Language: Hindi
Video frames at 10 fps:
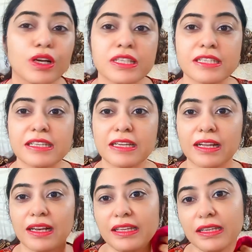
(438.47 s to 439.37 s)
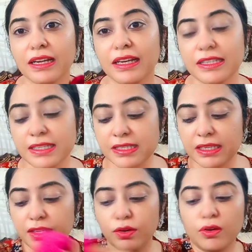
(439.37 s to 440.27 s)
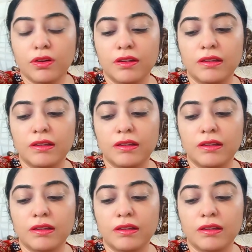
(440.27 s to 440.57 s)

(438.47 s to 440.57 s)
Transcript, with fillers: अच्छे से क्लीन कर लीजिए स्किन को